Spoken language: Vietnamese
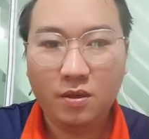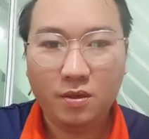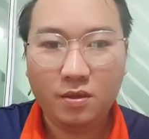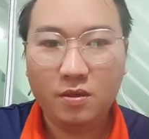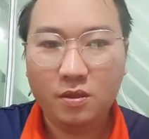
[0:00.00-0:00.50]

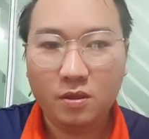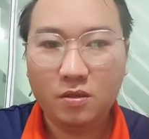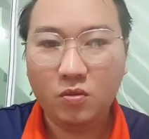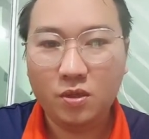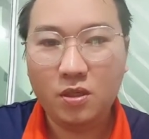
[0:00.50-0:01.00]
ít chữ
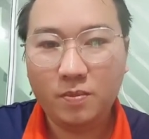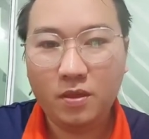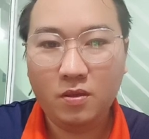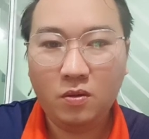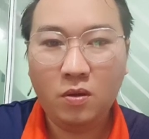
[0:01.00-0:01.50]
đồng chí cho
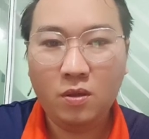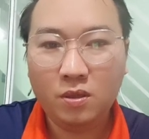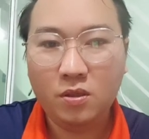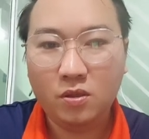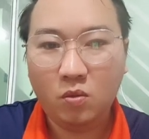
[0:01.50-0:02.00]
bé được ờ,
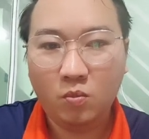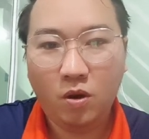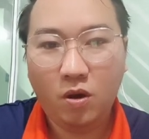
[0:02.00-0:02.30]
ít chữ tàu